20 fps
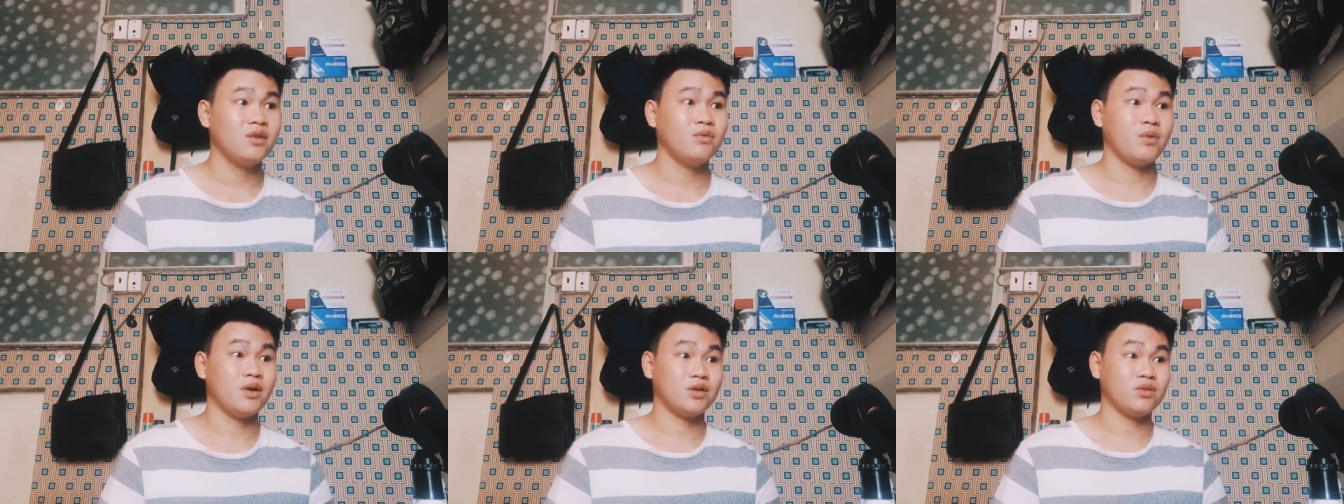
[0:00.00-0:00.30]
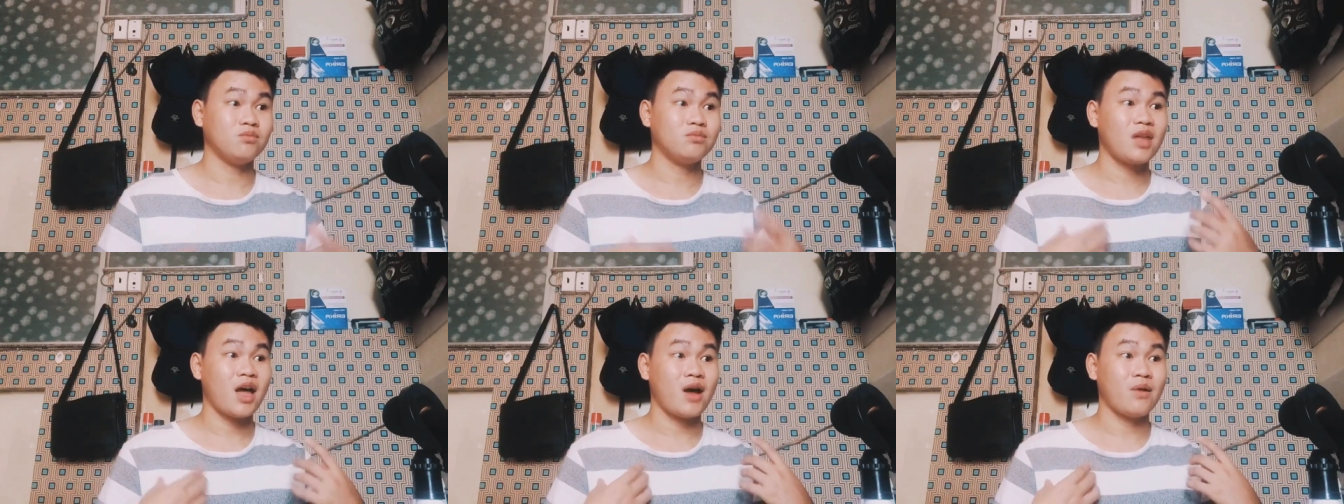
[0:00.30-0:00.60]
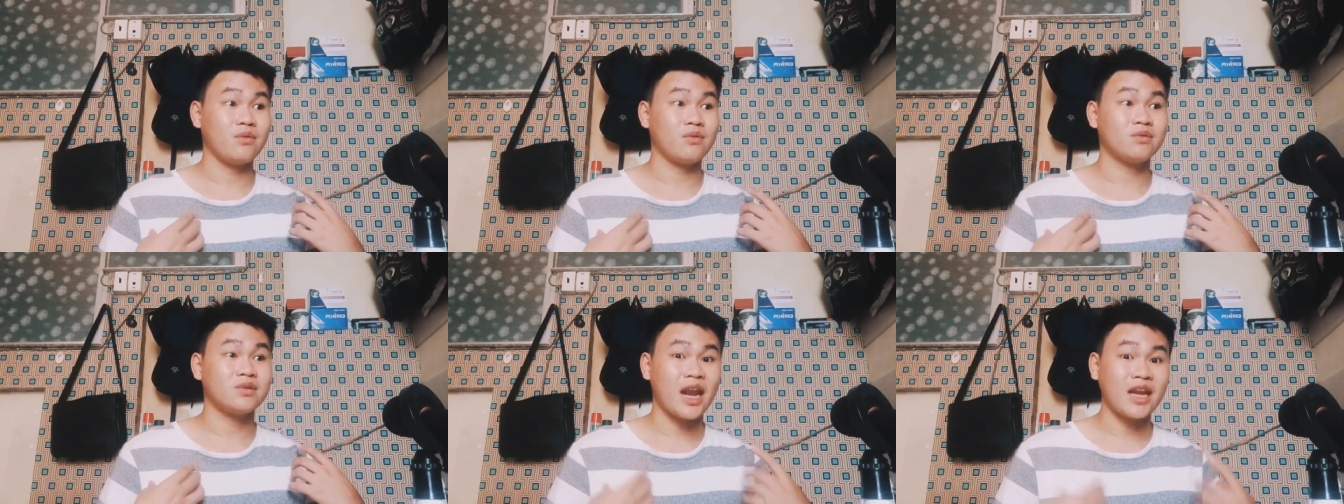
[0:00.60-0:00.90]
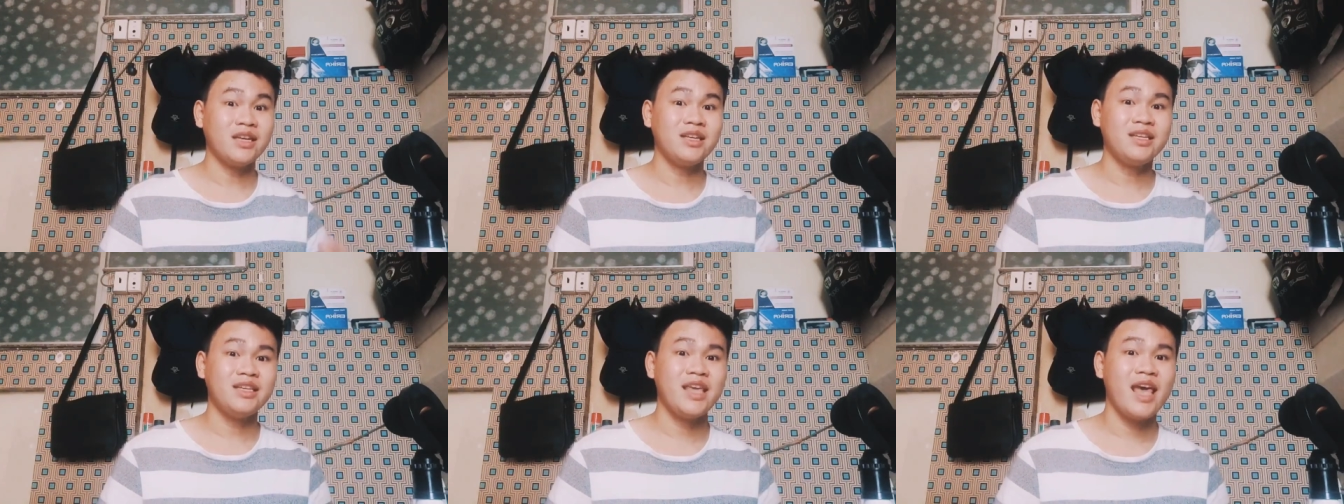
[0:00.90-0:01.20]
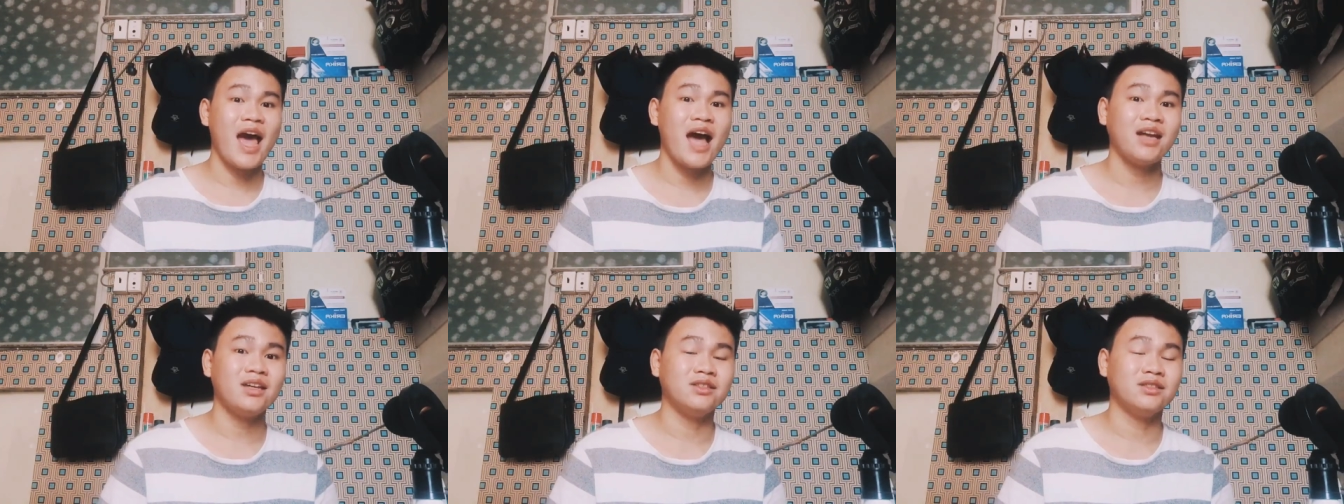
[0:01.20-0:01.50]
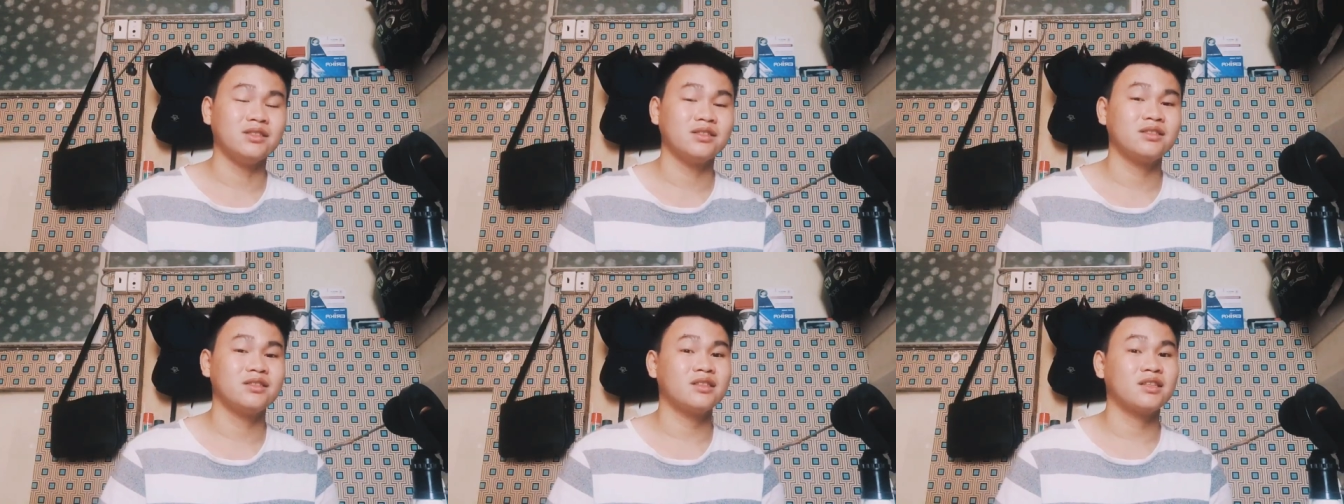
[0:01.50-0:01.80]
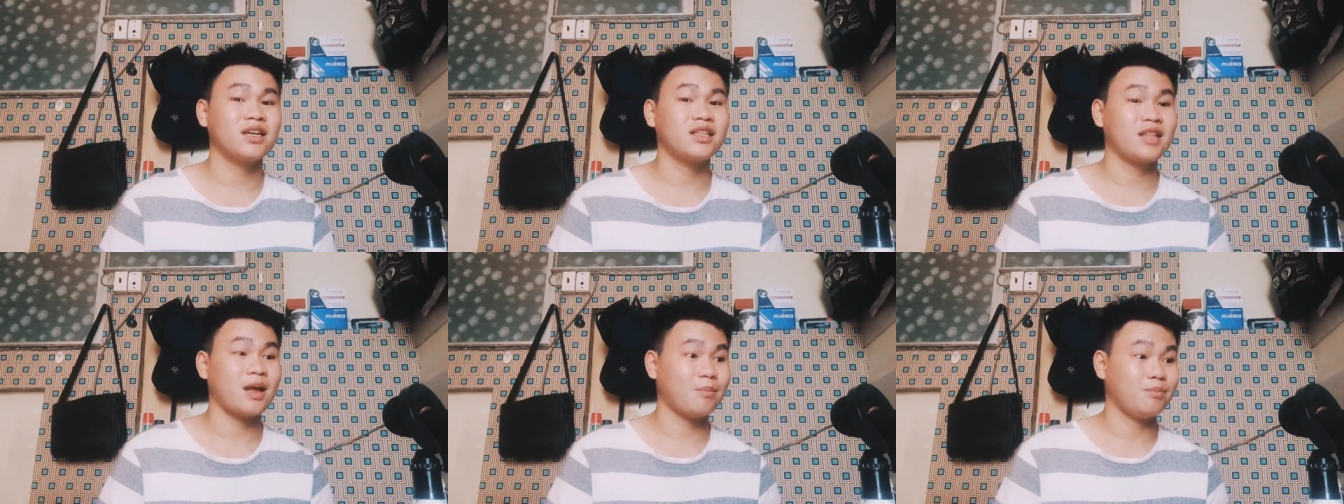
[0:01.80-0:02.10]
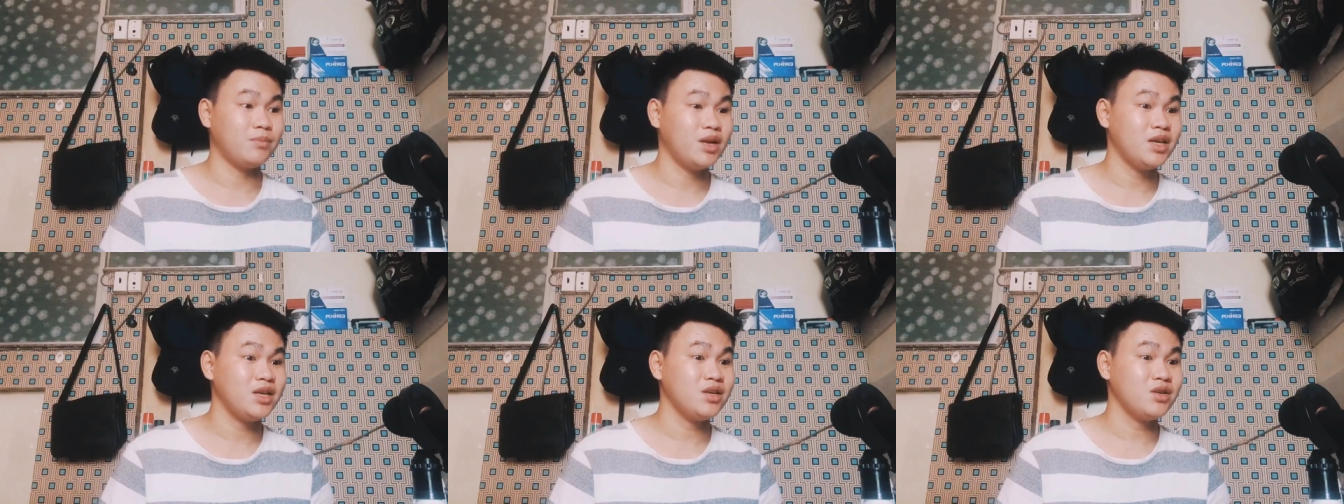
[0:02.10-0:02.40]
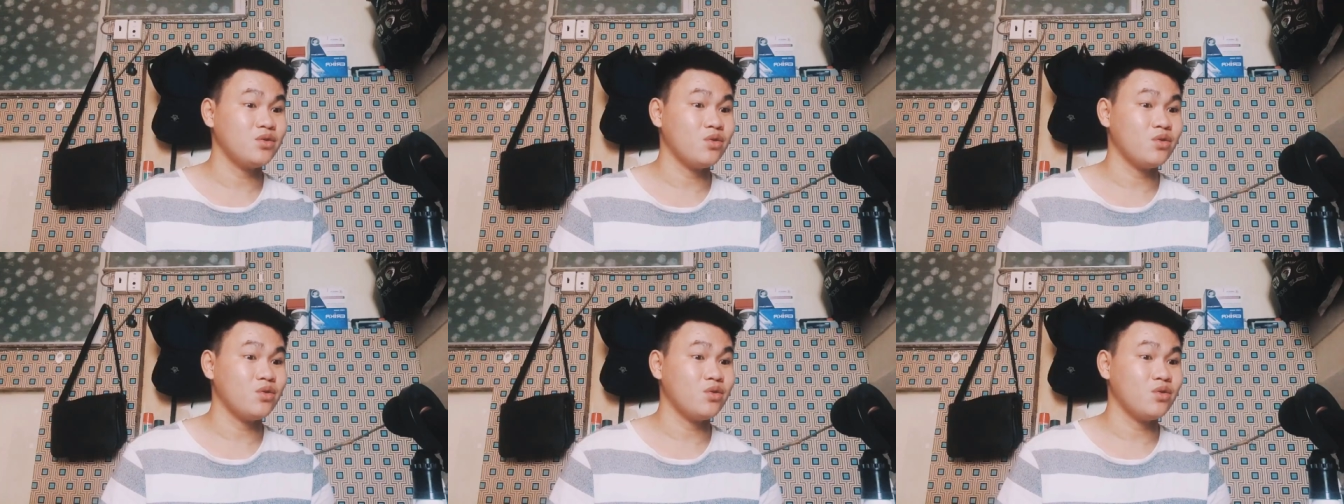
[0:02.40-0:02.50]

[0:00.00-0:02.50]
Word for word: và chúng ta đánh giá được cái tâm lý